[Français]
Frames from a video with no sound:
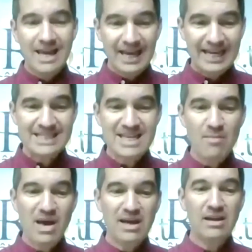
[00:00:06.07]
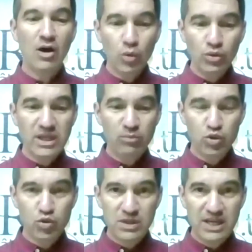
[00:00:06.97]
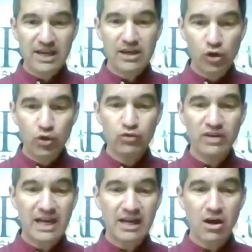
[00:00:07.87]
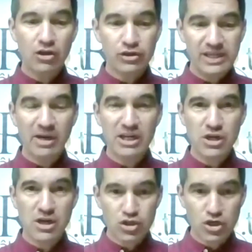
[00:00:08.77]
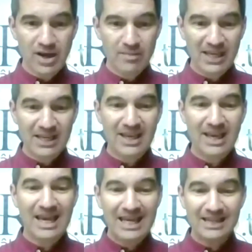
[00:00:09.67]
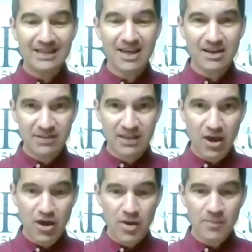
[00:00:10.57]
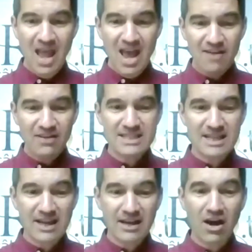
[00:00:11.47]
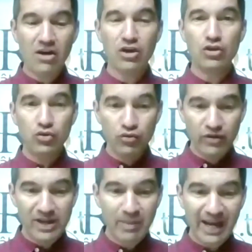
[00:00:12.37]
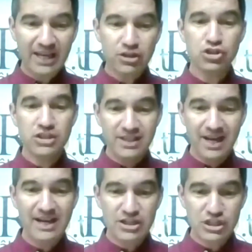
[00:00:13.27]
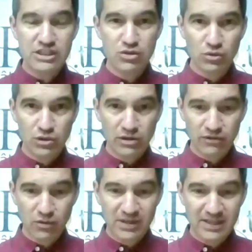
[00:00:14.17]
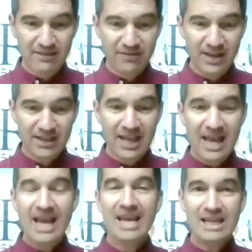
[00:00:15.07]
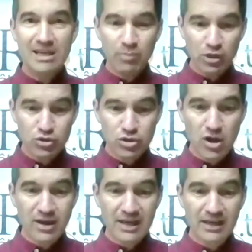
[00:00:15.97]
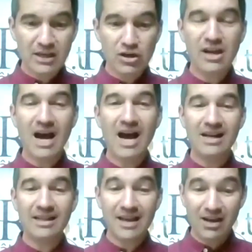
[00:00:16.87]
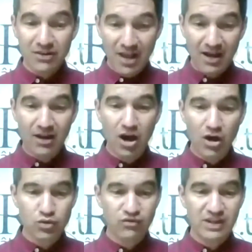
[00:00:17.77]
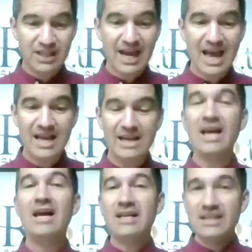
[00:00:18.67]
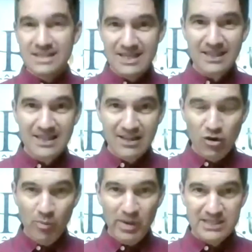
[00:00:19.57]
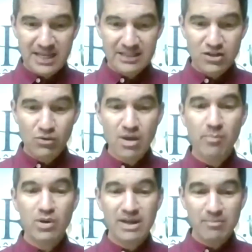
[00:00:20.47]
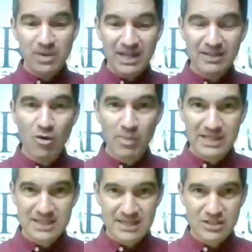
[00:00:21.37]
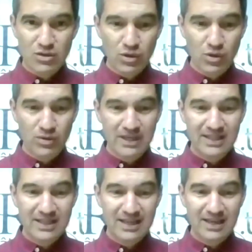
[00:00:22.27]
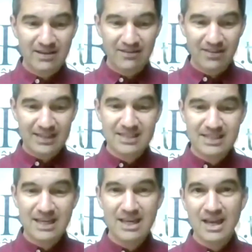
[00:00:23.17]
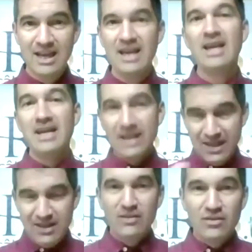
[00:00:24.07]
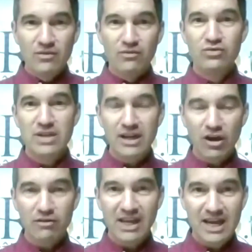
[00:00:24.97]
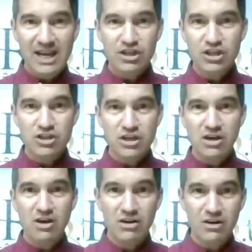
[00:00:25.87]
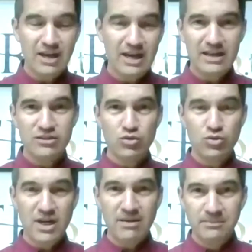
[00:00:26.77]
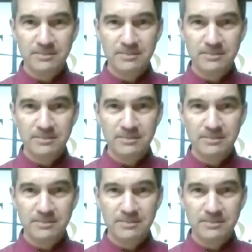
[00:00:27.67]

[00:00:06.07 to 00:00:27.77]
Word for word: Récemment, là, au début juillet, le nouvel accord de libre-échange nord-américain est entré en vigueur. Avec cet accord, il y a de nouvelles brèches dans la gestion de l'offre qui ont été faites et les producteurs agricoles attendent encore du fédéral certaines compensations. Il n'y a pas les pleines compensations qui ont été euh, versées. Vous allez revenir à la charge encore euh, à ce sujet?